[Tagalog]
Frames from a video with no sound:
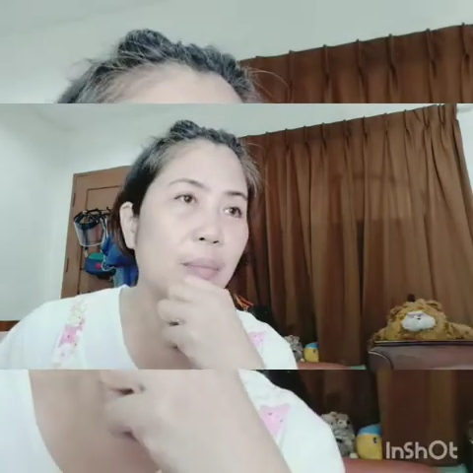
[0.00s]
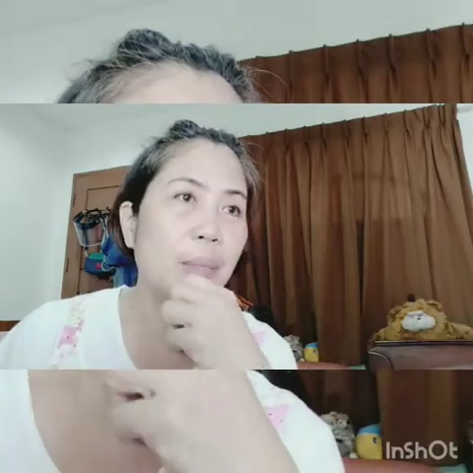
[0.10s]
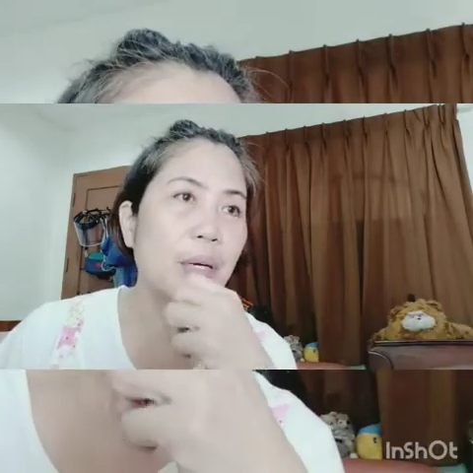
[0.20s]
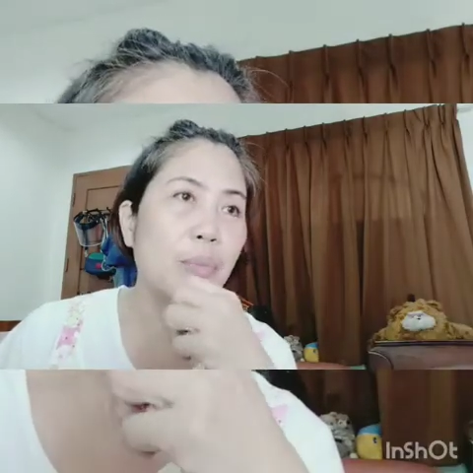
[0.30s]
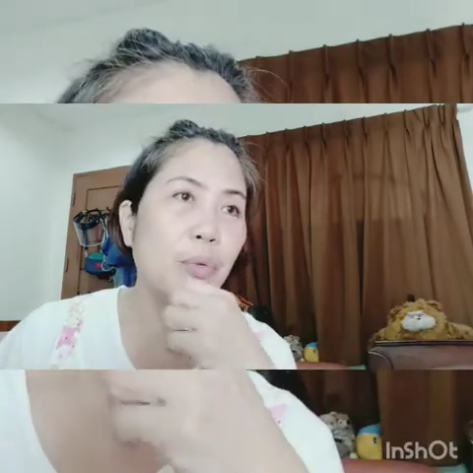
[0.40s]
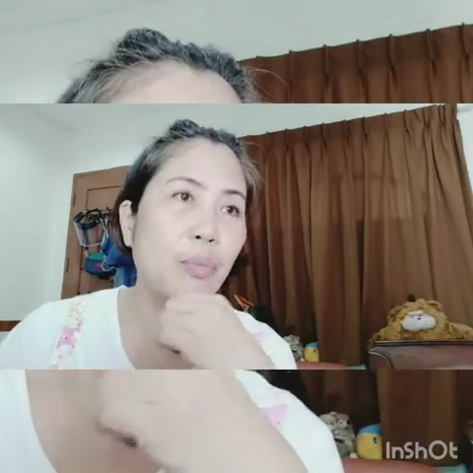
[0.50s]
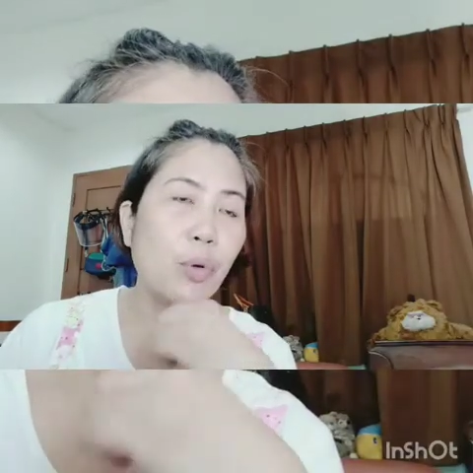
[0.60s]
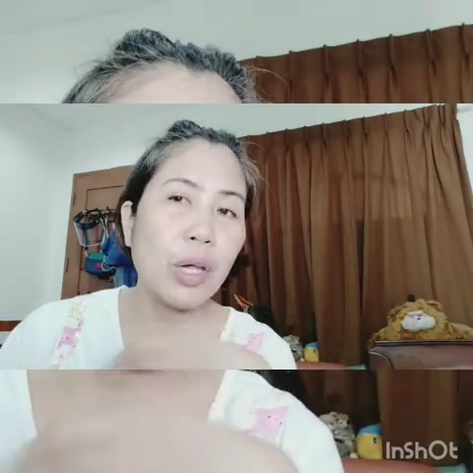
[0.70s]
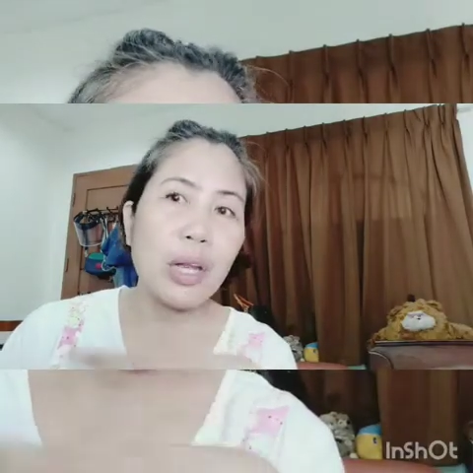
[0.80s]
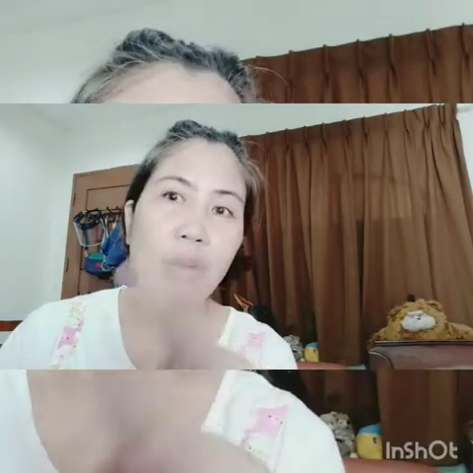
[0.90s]

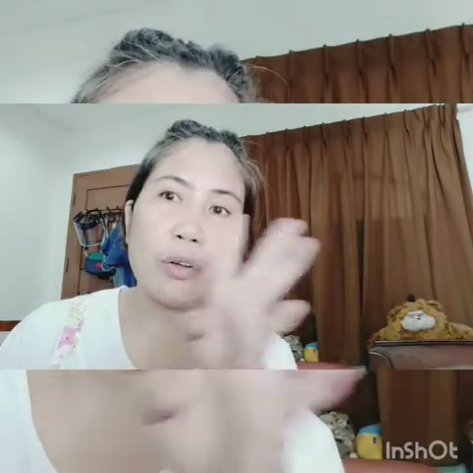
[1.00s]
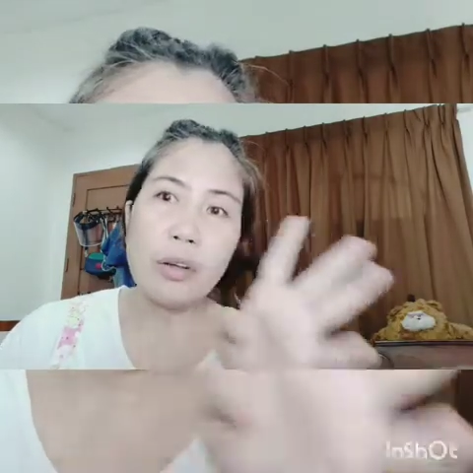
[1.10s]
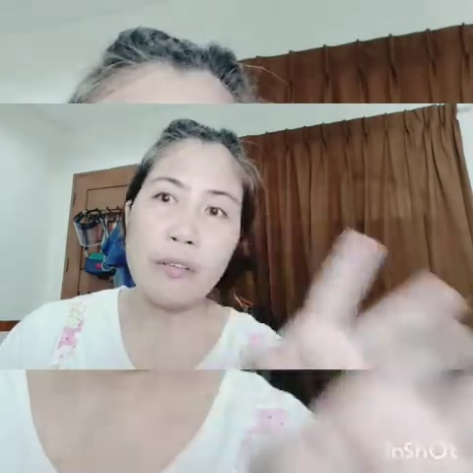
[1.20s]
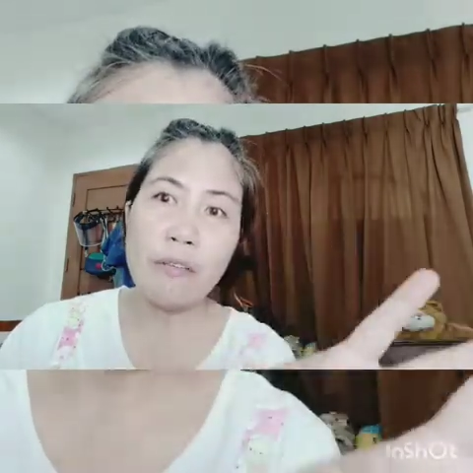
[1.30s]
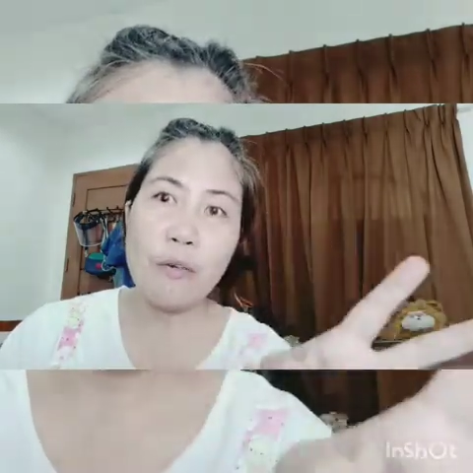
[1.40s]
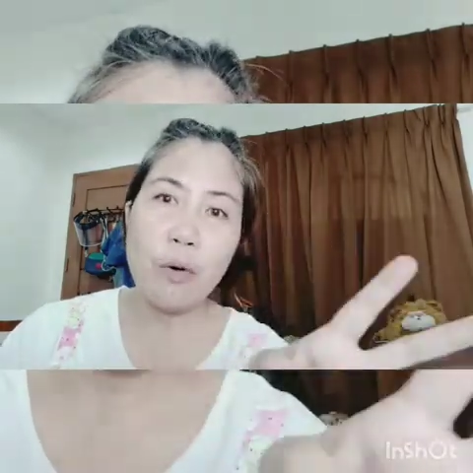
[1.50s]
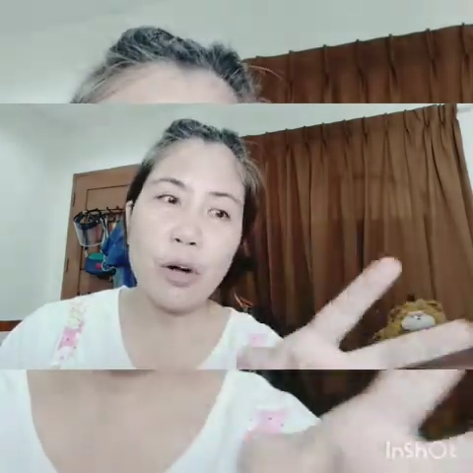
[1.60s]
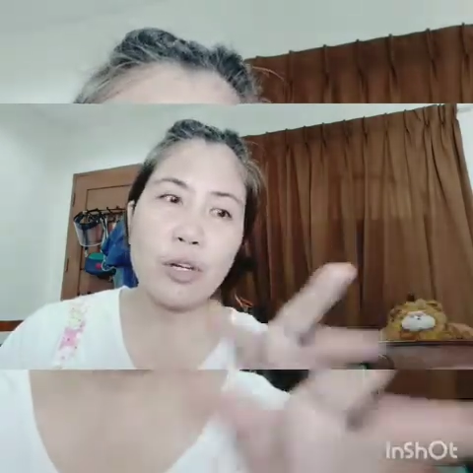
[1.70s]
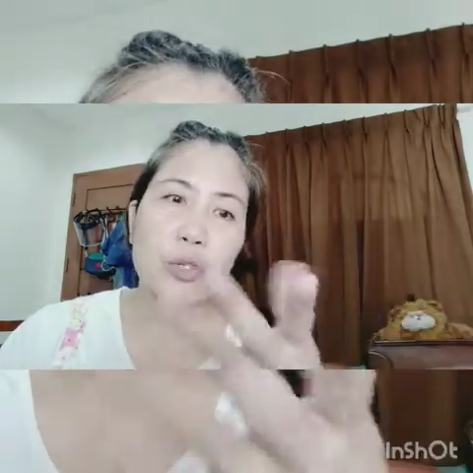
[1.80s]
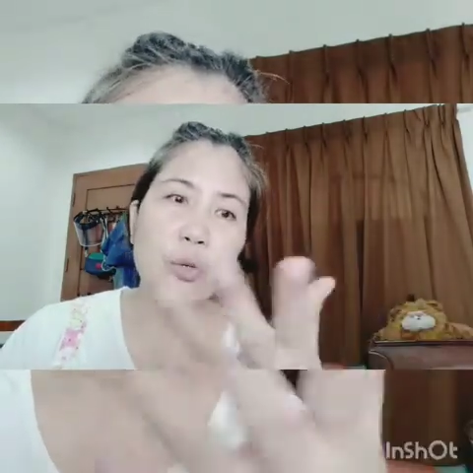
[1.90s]
Magbo-boil ako ng
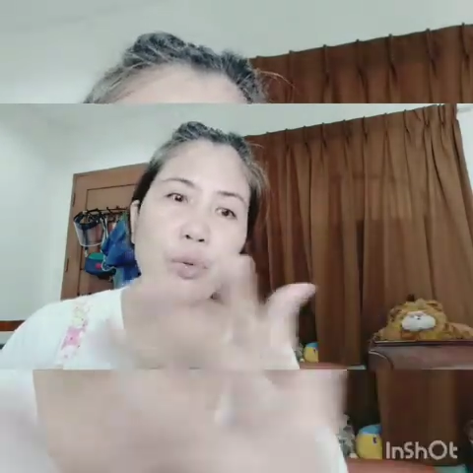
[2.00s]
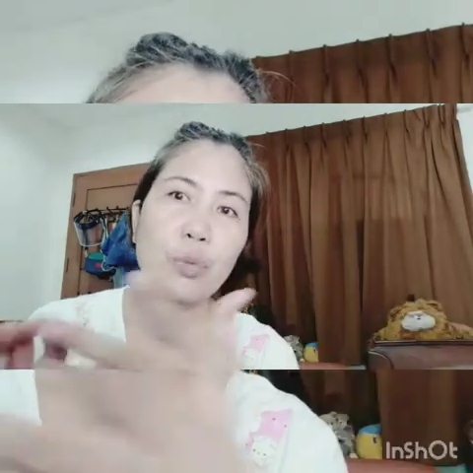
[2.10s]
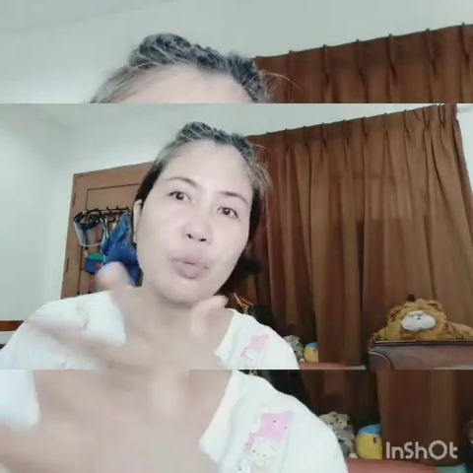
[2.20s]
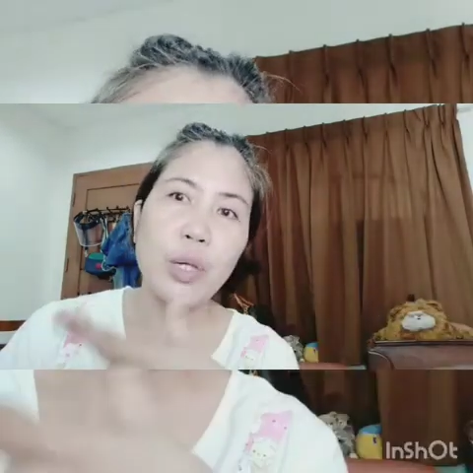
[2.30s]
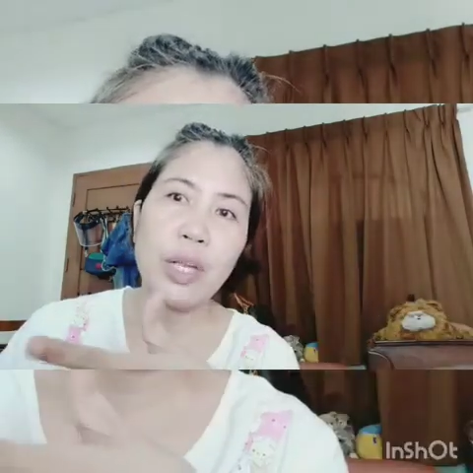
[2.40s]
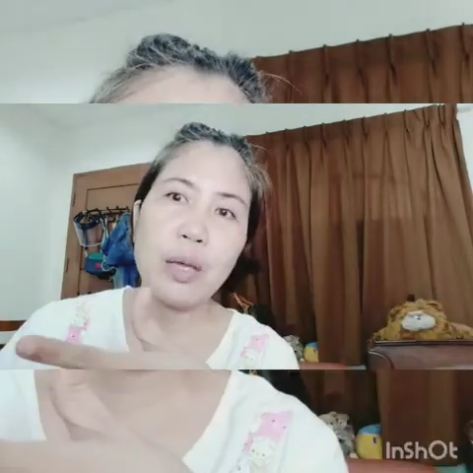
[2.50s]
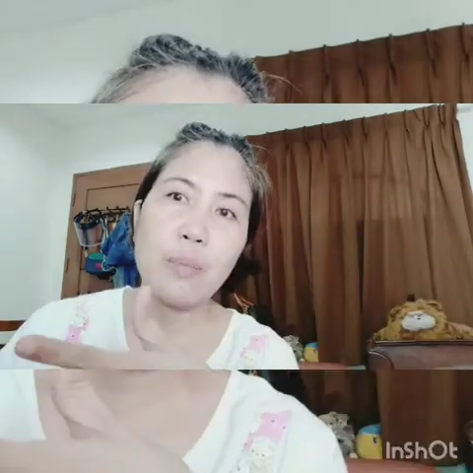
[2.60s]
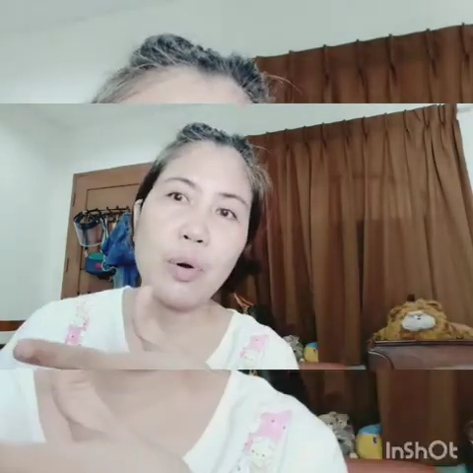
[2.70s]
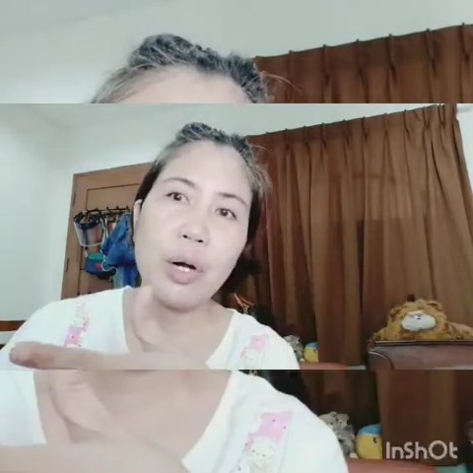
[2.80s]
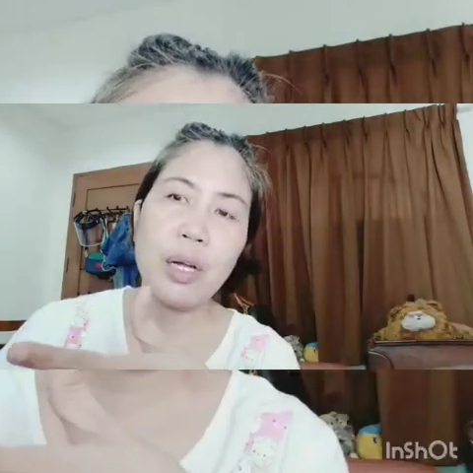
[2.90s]
4. So, 2 in the
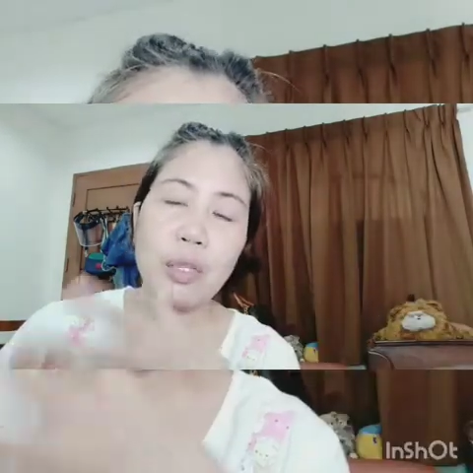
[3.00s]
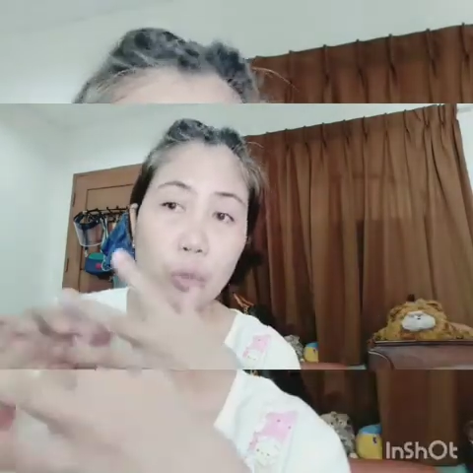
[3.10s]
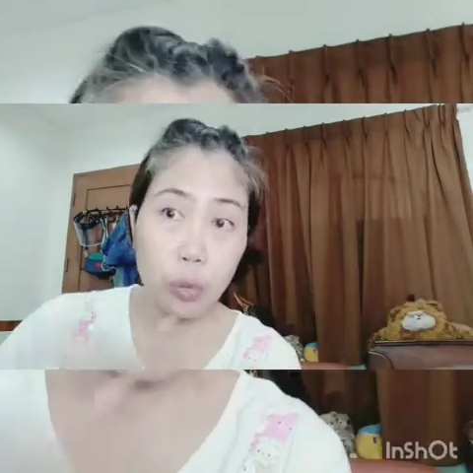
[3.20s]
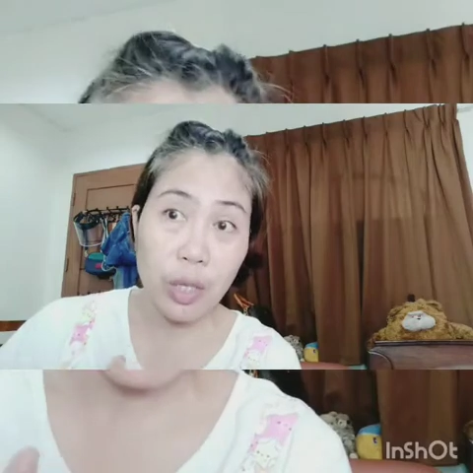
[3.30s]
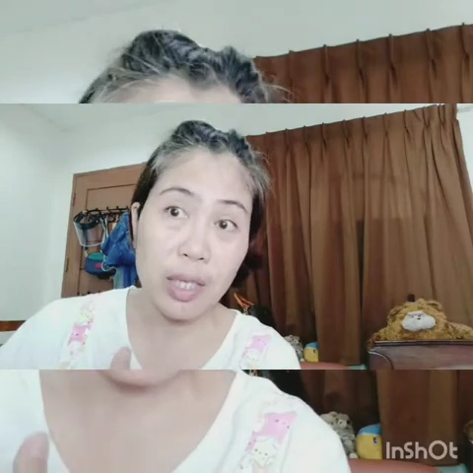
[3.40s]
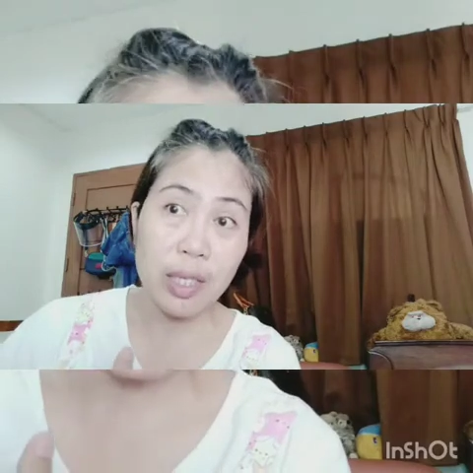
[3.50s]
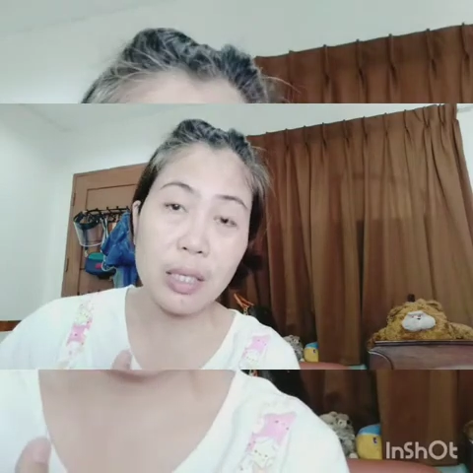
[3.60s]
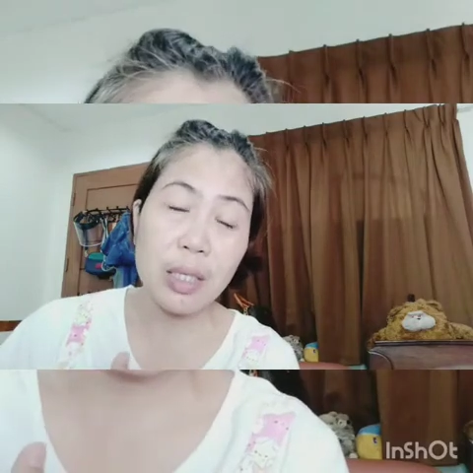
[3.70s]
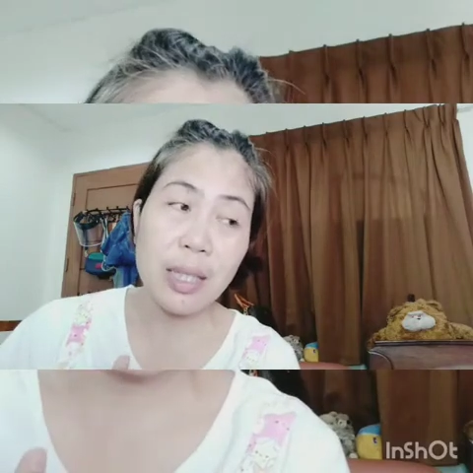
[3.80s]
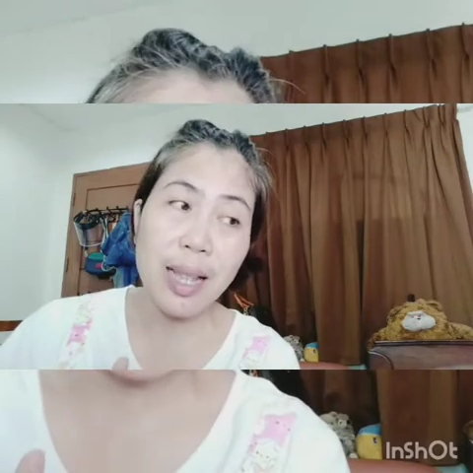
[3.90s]
morning, 2
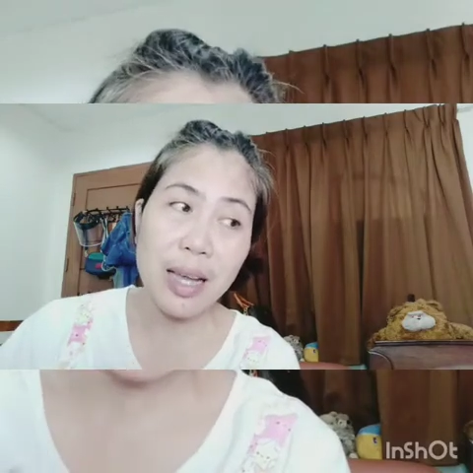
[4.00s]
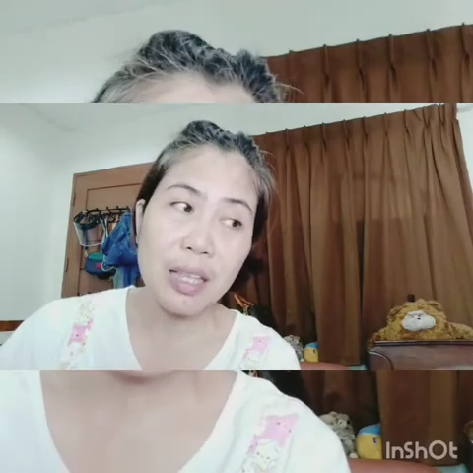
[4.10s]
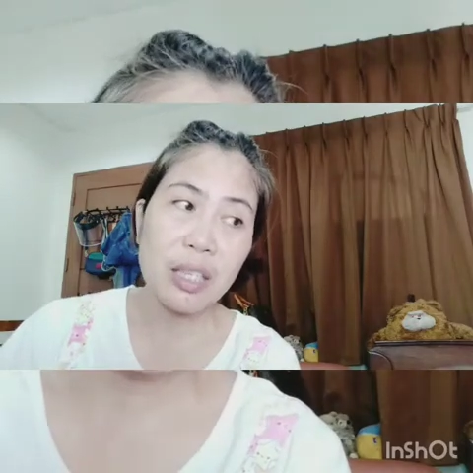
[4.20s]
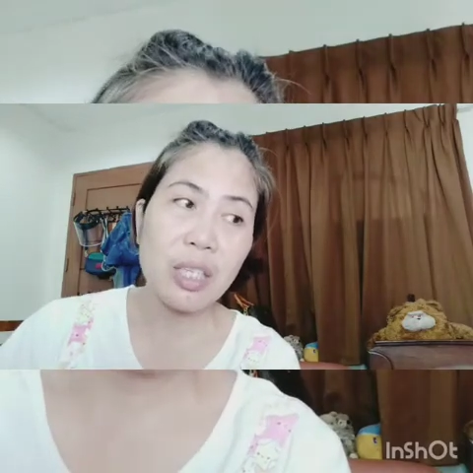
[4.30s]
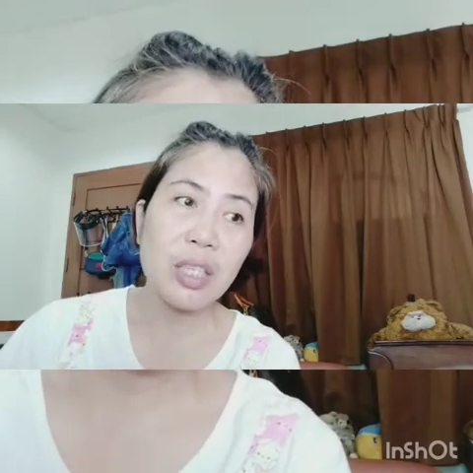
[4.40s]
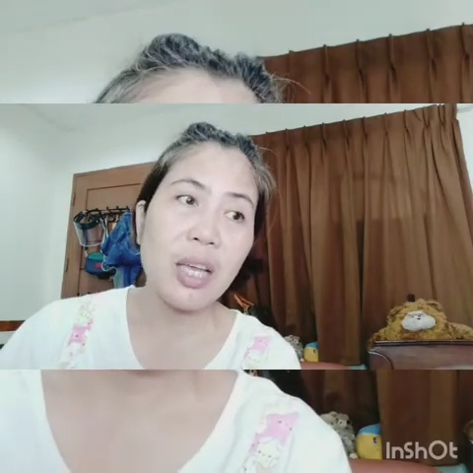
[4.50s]
this lunch,